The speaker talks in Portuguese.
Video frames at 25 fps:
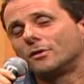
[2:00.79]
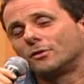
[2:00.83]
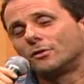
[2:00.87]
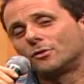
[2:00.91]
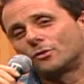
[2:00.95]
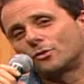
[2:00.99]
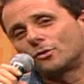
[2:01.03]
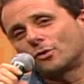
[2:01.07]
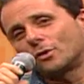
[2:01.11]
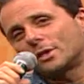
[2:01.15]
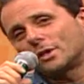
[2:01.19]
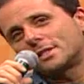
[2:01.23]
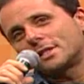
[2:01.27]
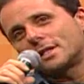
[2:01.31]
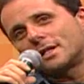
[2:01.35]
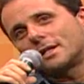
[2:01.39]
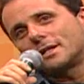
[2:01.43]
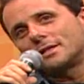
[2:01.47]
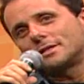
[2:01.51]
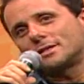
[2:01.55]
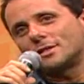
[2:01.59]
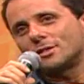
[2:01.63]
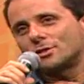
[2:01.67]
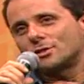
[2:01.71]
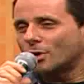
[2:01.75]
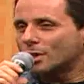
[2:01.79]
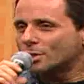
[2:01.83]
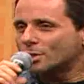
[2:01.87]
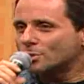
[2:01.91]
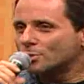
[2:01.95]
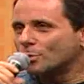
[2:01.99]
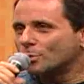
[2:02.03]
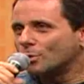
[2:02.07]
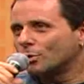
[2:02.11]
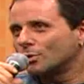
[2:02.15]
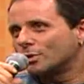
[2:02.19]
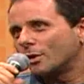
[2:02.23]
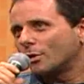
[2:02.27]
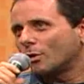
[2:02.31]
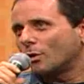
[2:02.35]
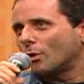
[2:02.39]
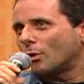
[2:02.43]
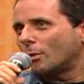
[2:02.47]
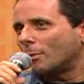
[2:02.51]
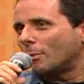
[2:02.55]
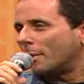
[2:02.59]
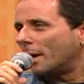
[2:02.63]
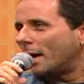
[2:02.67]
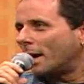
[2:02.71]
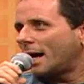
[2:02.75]
todas as histórias do Monteiro
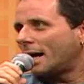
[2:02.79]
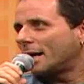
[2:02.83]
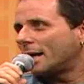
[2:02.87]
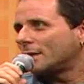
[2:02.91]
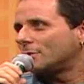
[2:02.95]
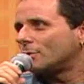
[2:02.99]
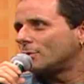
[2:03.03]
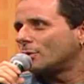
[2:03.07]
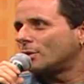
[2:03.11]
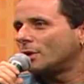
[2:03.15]
Lobato.